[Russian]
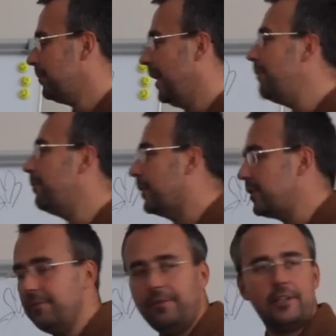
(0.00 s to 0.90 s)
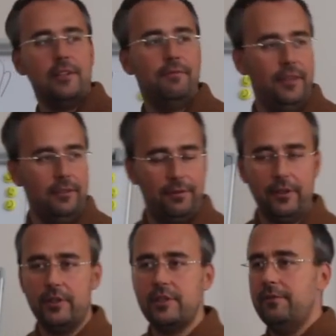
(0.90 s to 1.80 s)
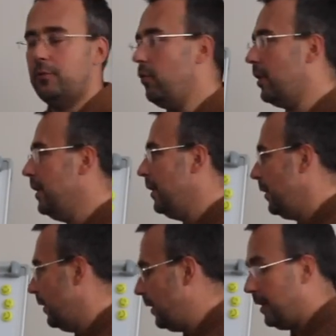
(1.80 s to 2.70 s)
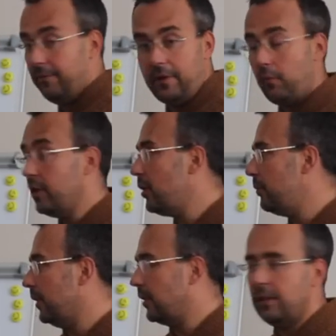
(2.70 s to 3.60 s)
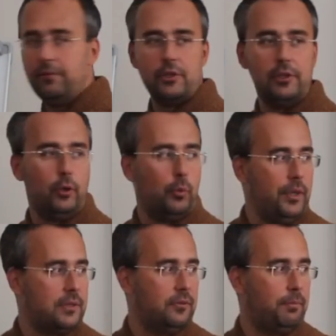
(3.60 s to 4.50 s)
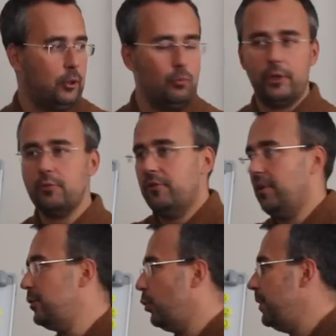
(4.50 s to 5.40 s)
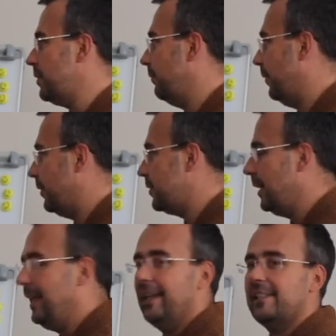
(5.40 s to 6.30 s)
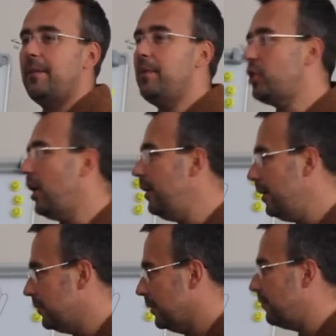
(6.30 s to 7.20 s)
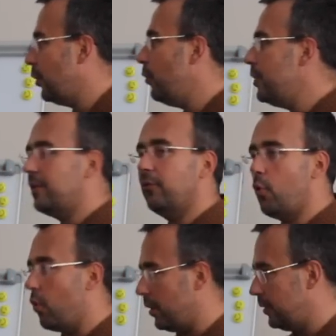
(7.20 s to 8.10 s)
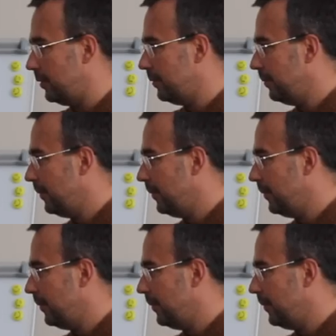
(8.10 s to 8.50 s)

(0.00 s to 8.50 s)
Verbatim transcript: FX. FX Infinity. И вдруг а, в какой-то момент, когда вы решили купить, подумали о том, что вы хотите купить Infinity, замечали ли вы, вы выходите в город,